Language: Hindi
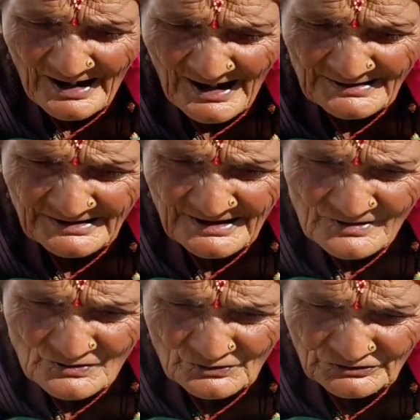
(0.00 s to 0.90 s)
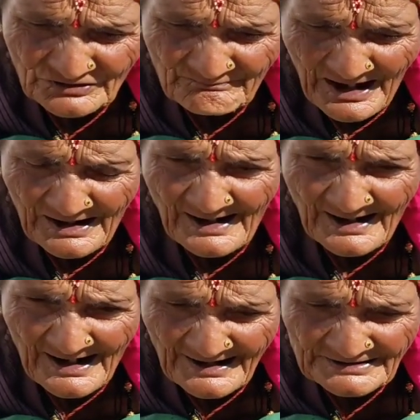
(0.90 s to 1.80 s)
काले घुघुटी माला
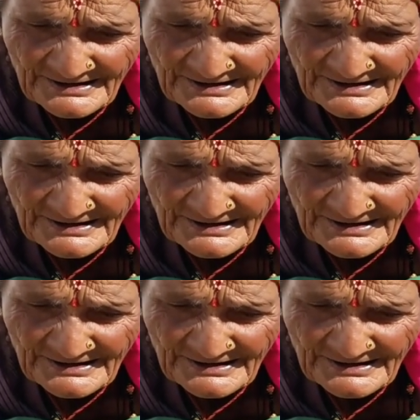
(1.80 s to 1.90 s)
खा